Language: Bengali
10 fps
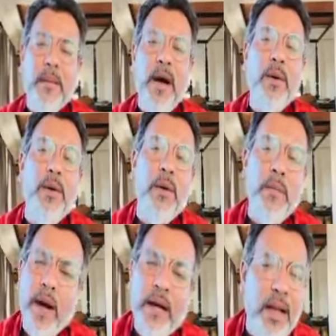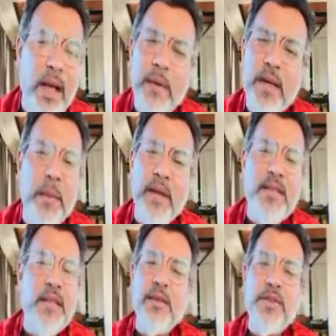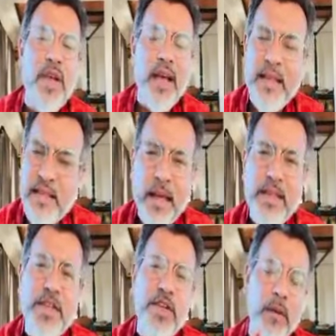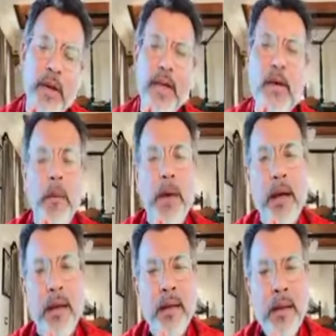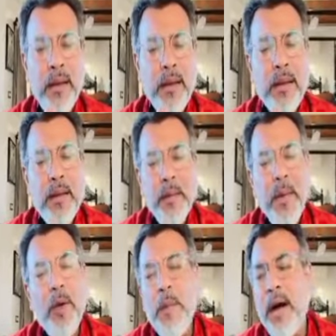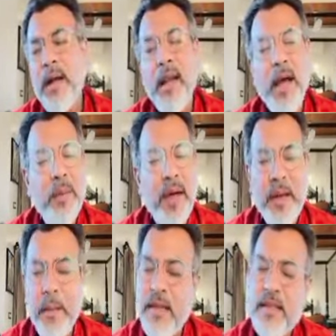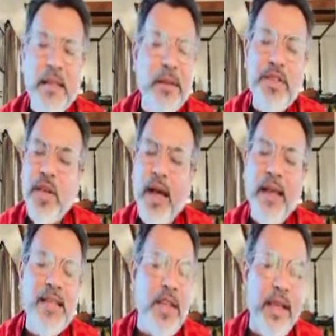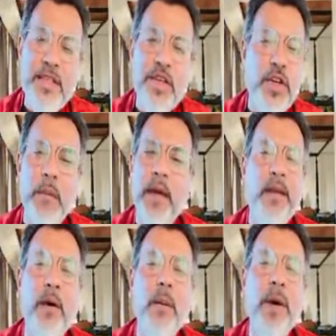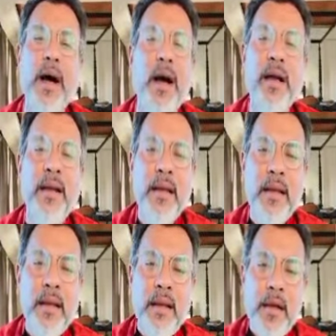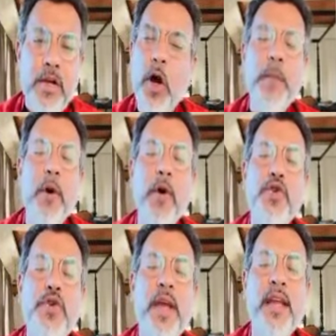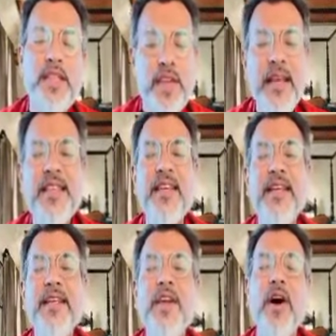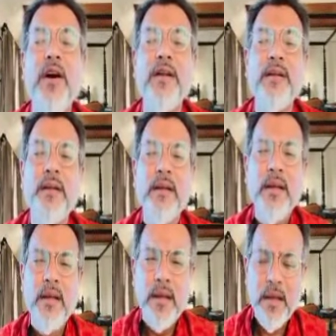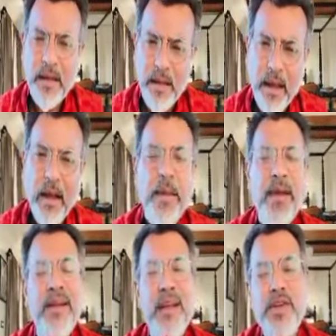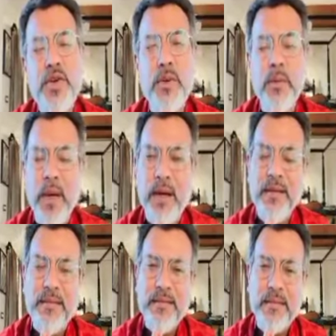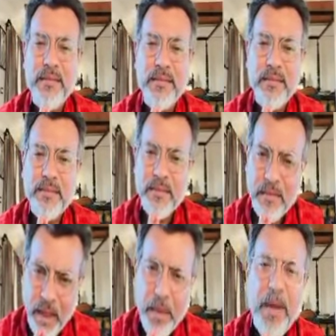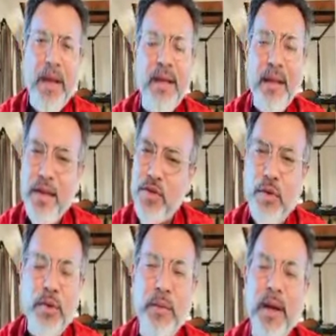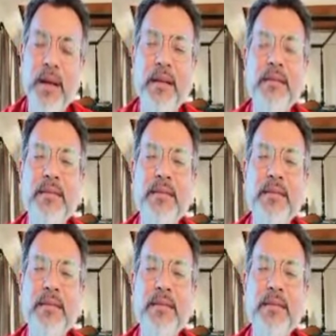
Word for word: মাগো বাংলা আবার বাঁচতে তো চায় চাইছি সবাই ক্ষমা মাগো বাংলা আবার বাঁচতে তো চায় চাইছি সবাই ক্ষমা সব অসুরের চাইছি নিধন আবার এসো উমা আবার এসো উমা